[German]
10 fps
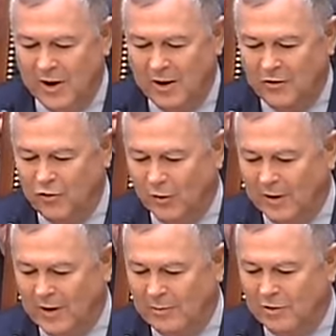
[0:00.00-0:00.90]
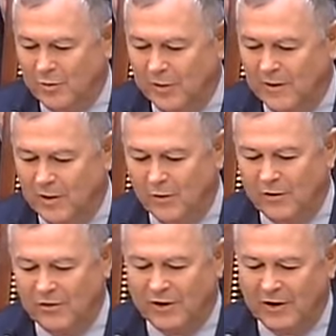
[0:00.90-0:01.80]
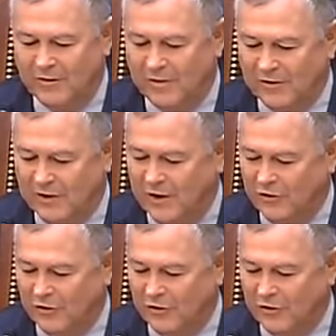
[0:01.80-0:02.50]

im Februar den USA mitgeteilt hat.